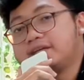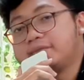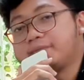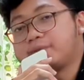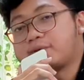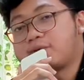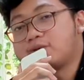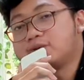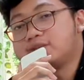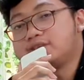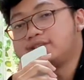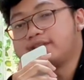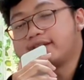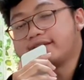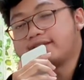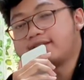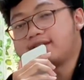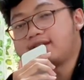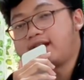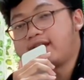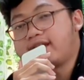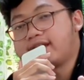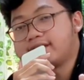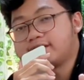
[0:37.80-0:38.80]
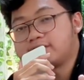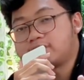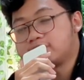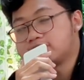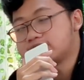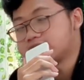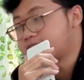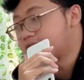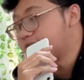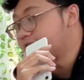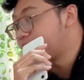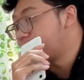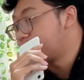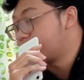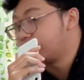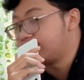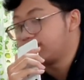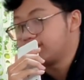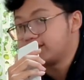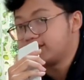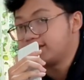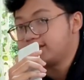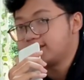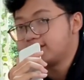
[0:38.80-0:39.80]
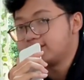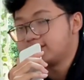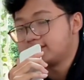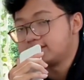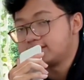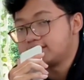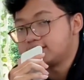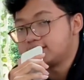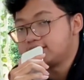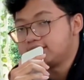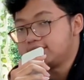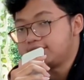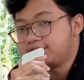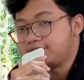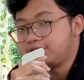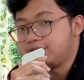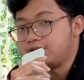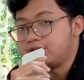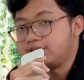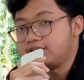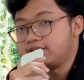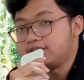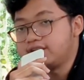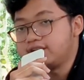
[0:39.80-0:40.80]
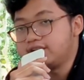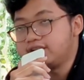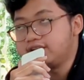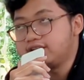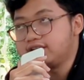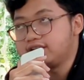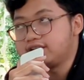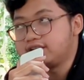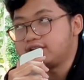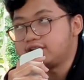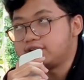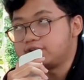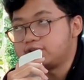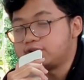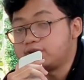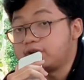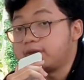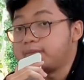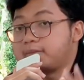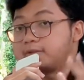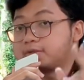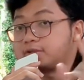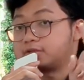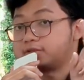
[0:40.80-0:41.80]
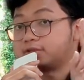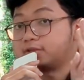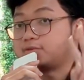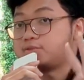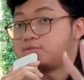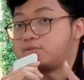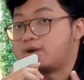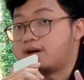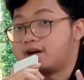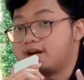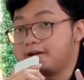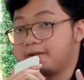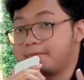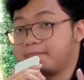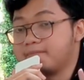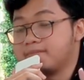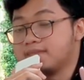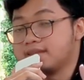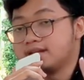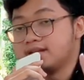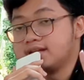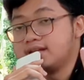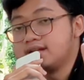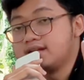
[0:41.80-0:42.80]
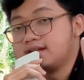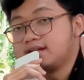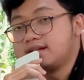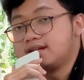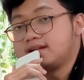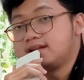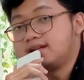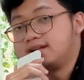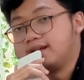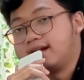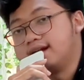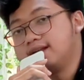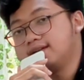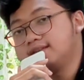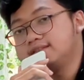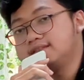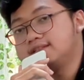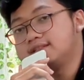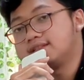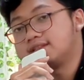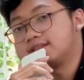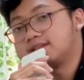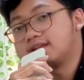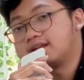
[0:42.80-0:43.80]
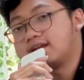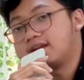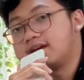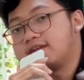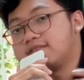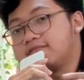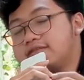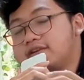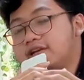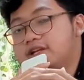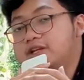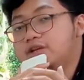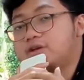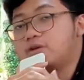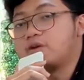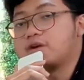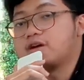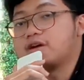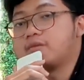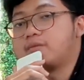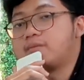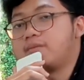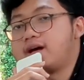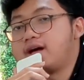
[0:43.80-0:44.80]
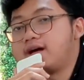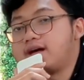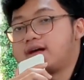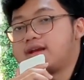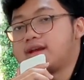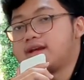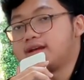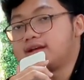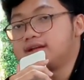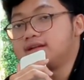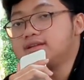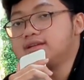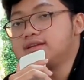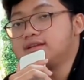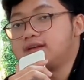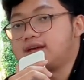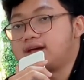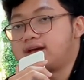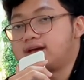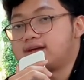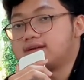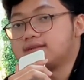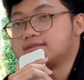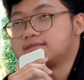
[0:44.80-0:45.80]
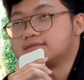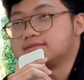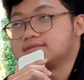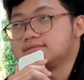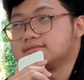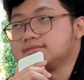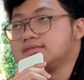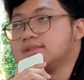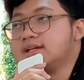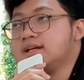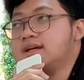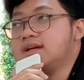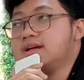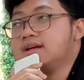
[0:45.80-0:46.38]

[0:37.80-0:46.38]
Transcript: di Project Aerox Evelyn ya Di video ini yaitu episode kedua Dan setelah video kemarin yang